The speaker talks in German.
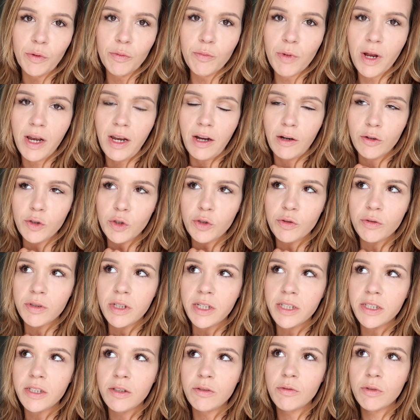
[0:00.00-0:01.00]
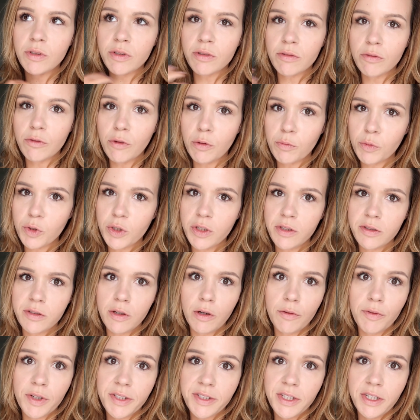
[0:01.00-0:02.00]
rumgelauncht und hatte nur so ein komisches
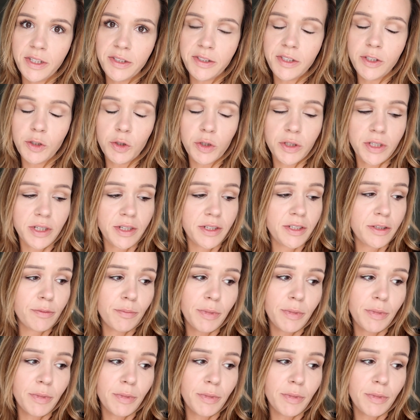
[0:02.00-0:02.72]
Oversize-T-Shirt an.